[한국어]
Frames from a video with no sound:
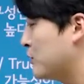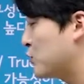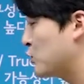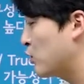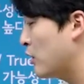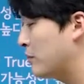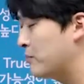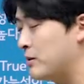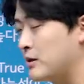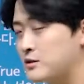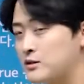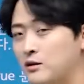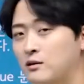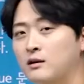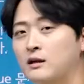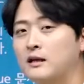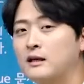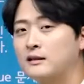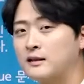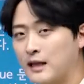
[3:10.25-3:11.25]

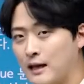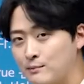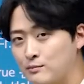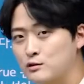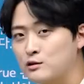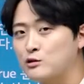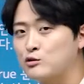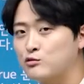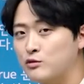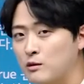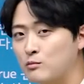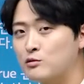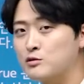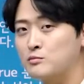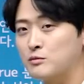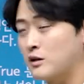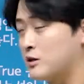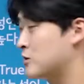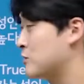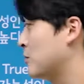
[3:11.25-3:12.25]
조합해서 답을
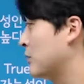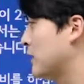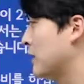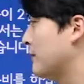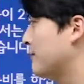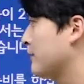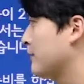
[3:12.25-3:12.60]
구해보시면 되겠습니다.